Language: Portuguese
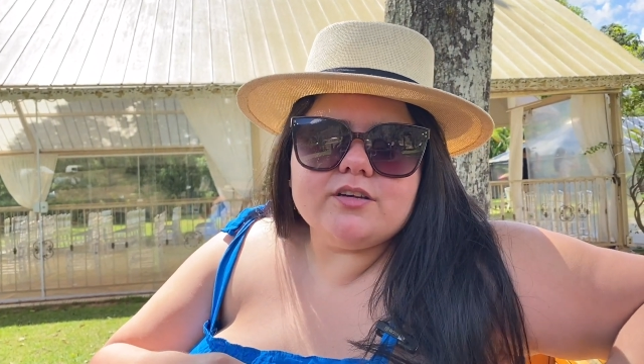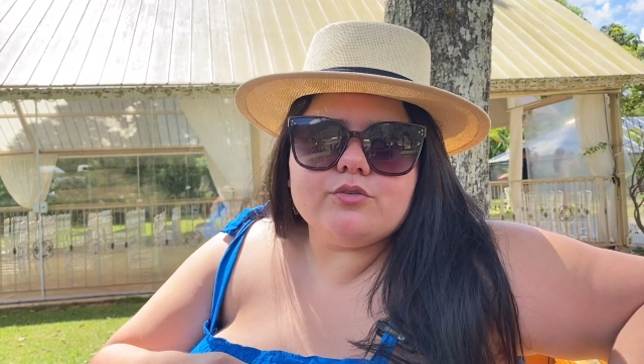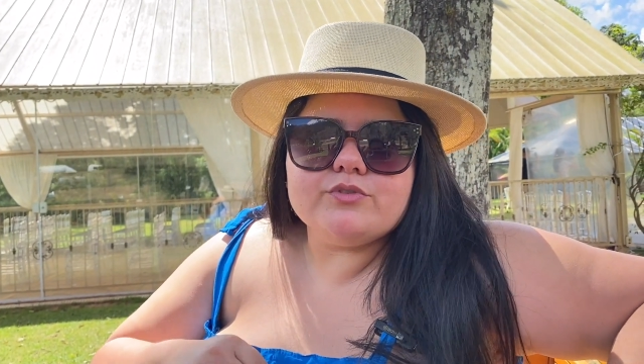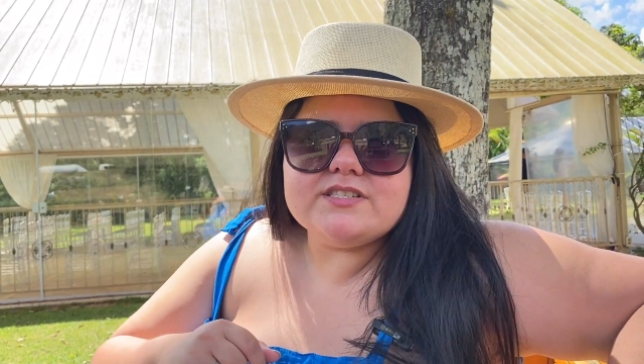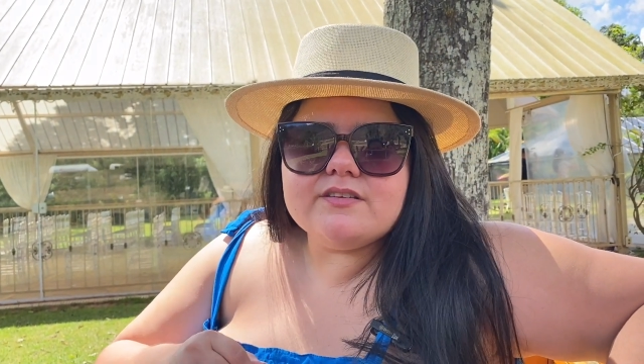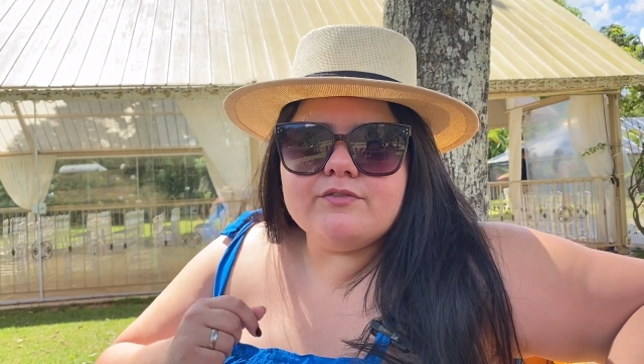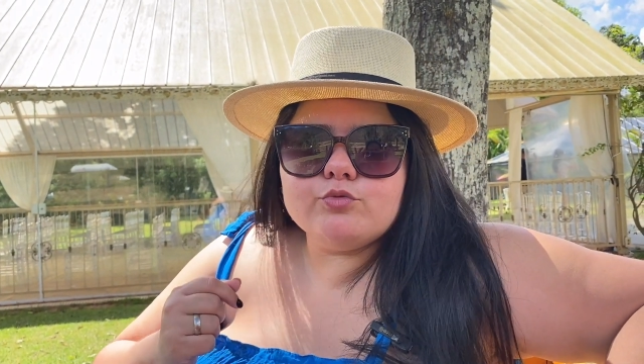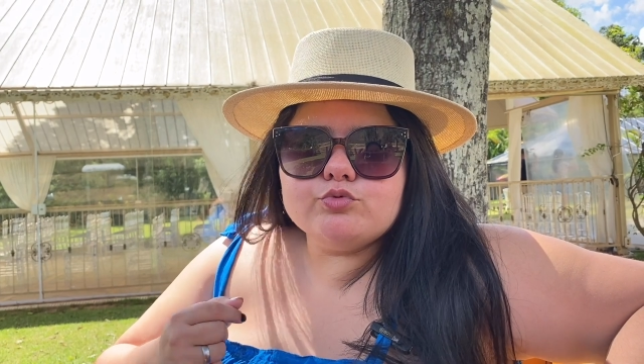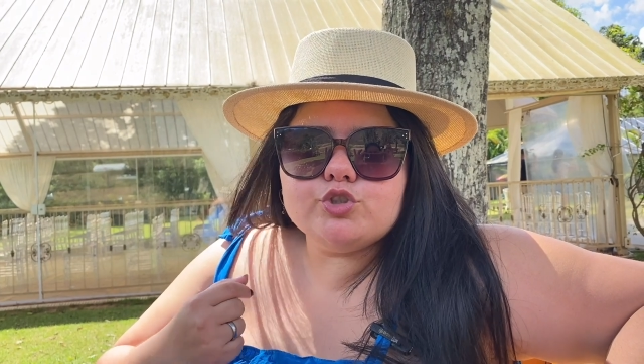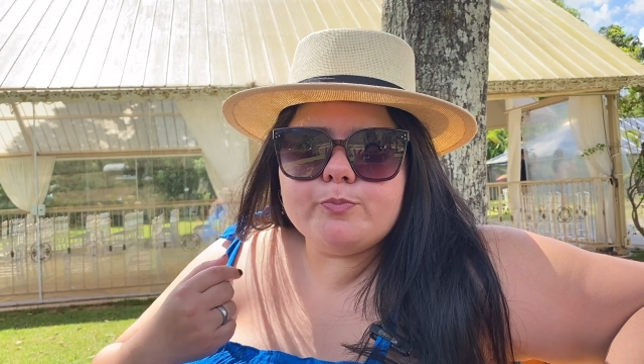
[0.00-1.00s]
inclusive
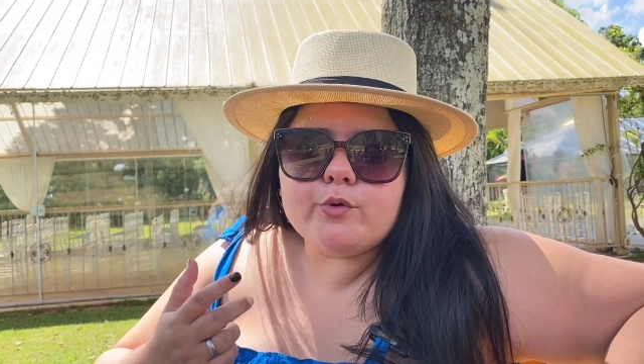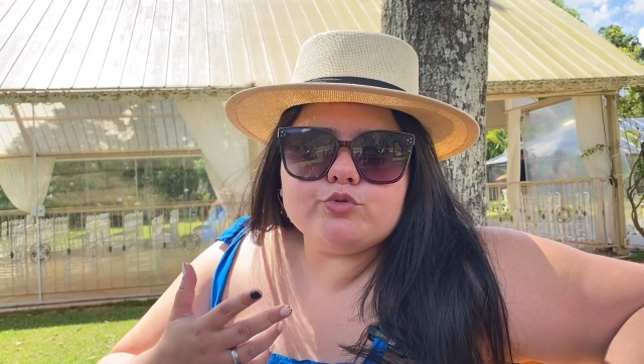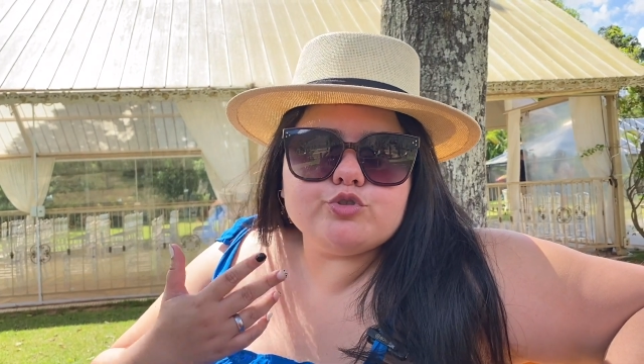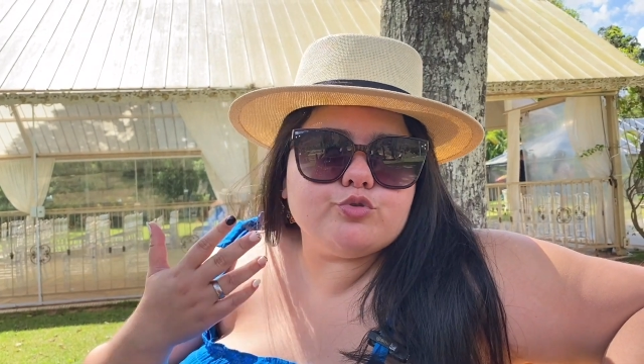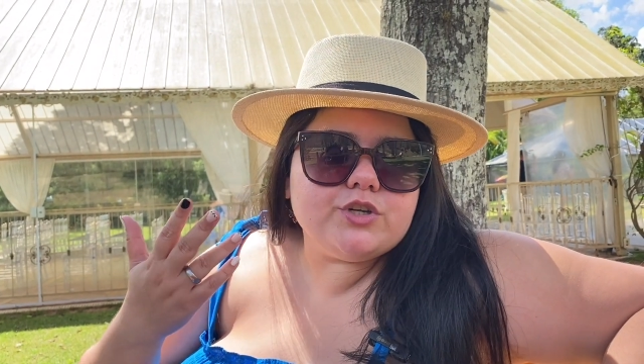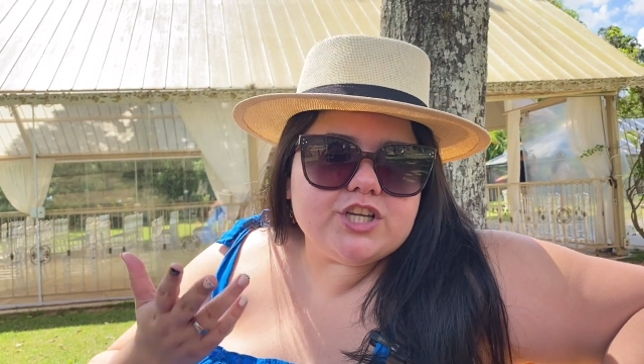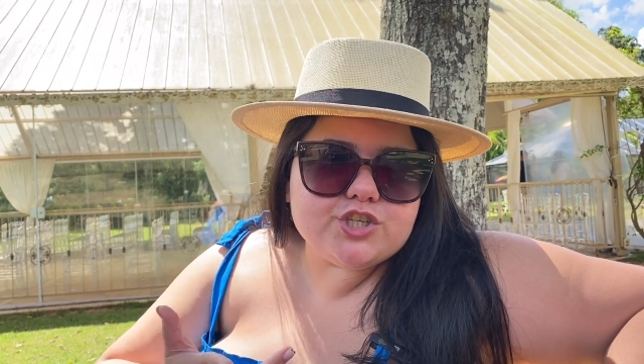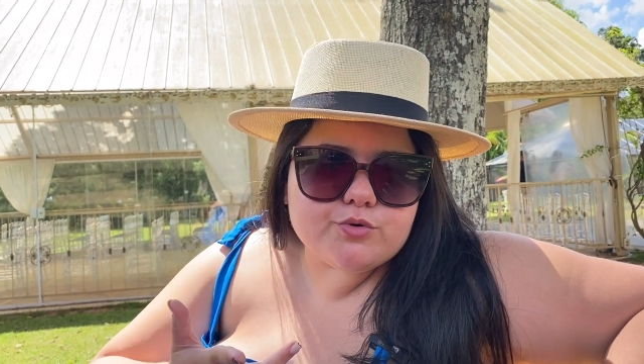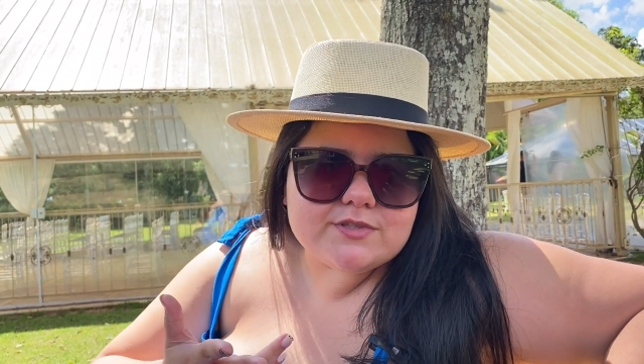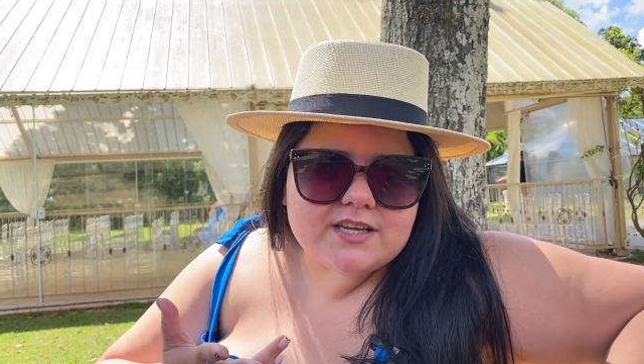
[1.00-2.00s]
um dos pontos
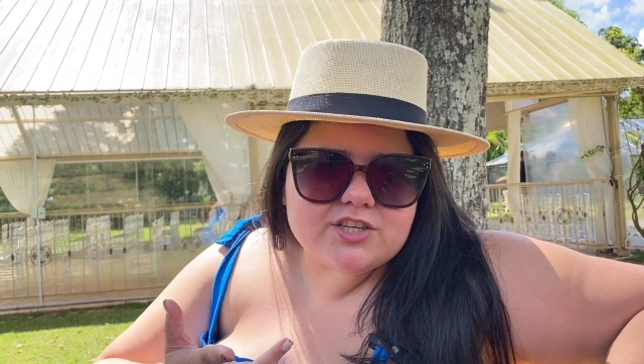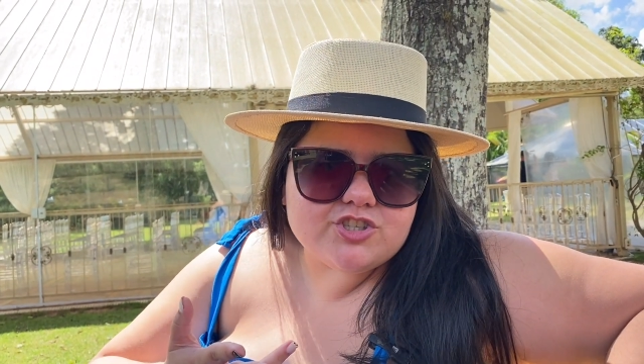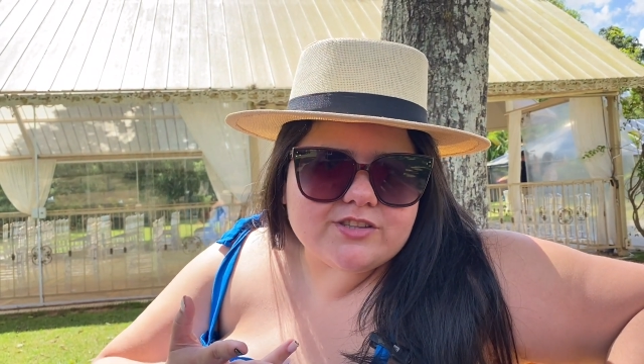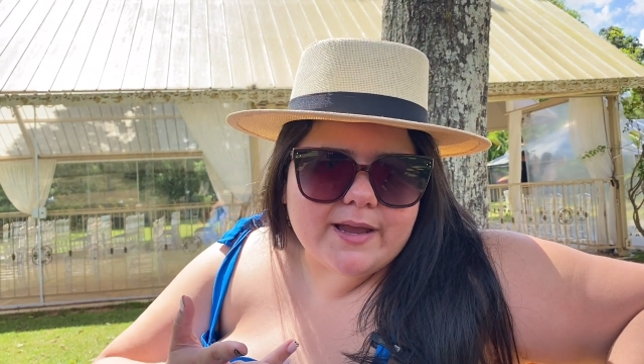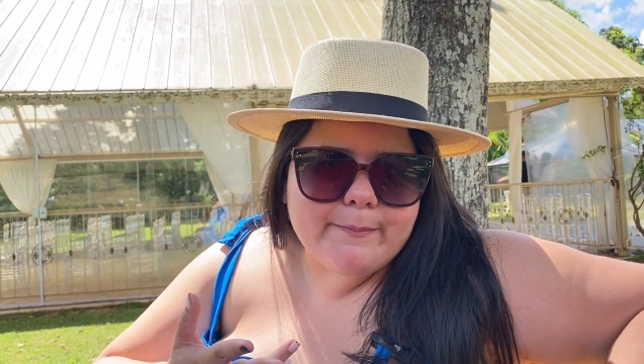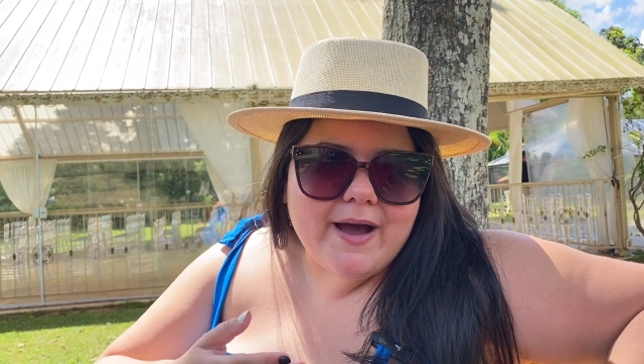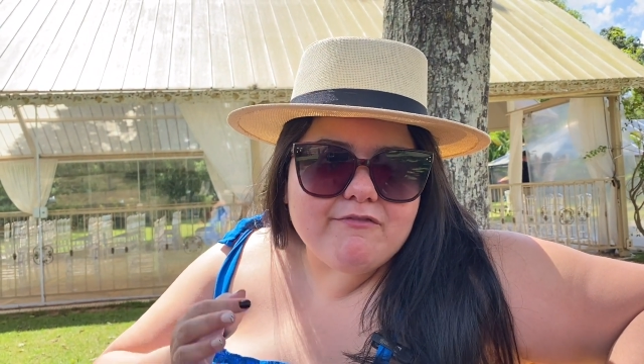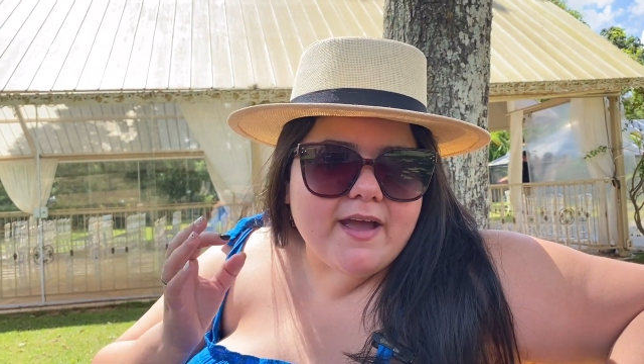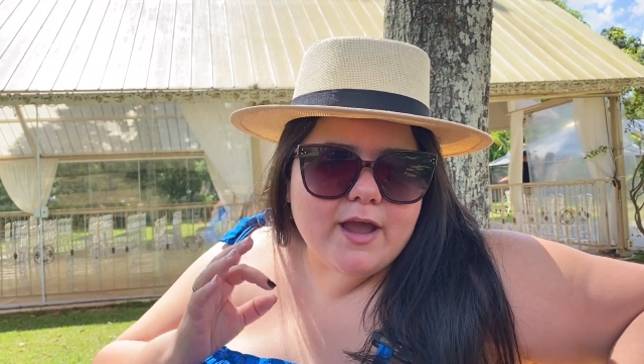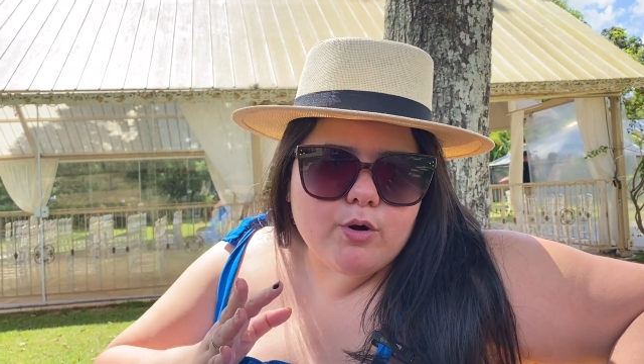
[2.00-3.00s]
turísticos aqui de
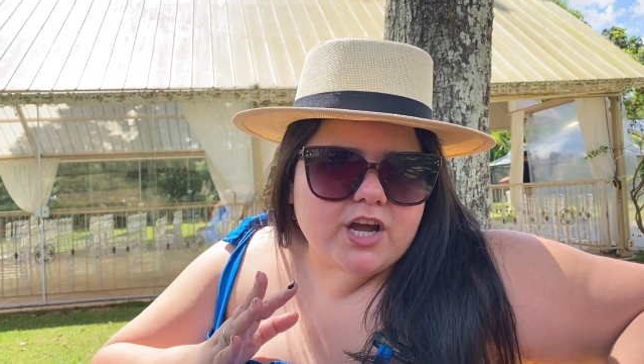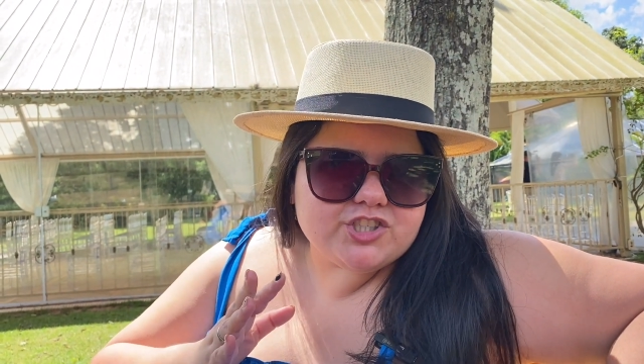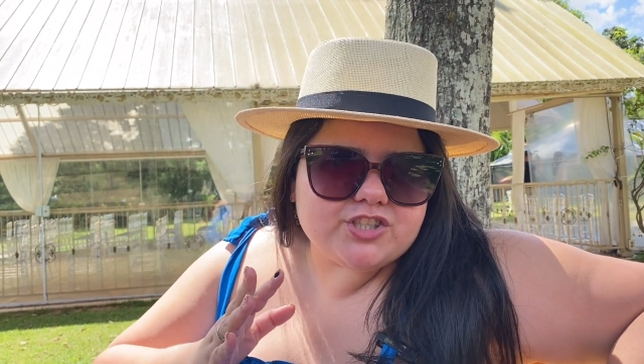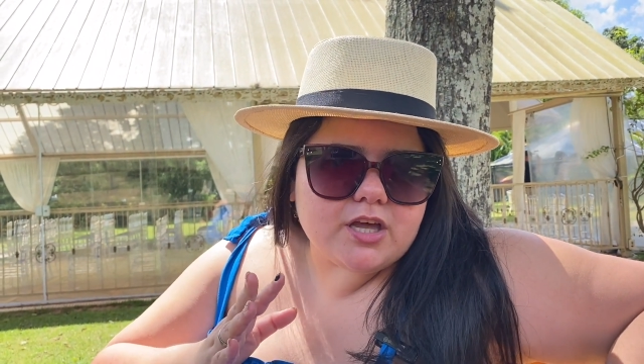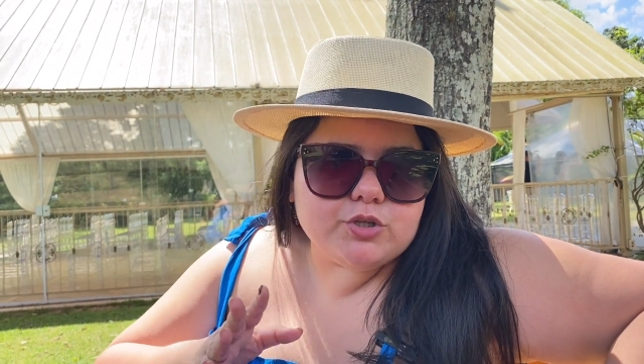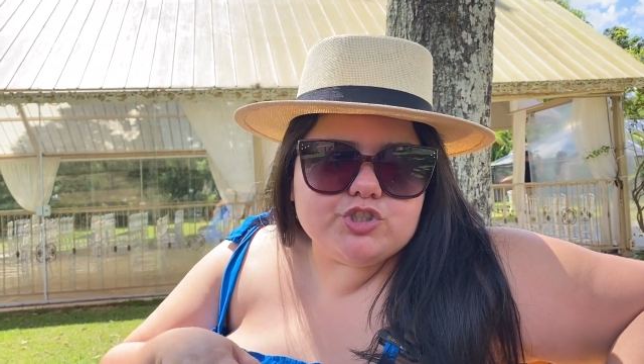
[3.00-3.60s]
Itaipava é o castelo.